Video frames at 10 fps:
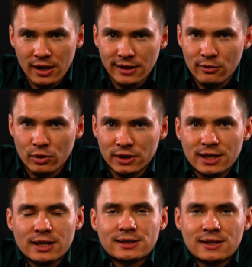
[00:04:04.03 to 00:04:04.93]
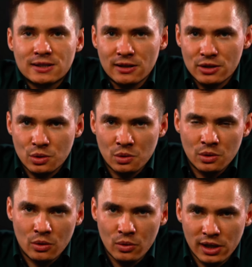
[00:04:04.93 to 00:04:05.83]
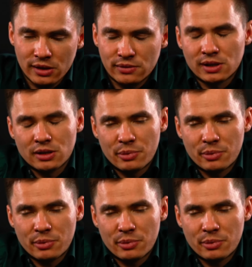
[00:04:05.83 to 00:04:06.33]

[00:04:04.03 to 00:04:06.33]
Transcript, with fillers: Так вот, так как я сказал, что угольный фильтр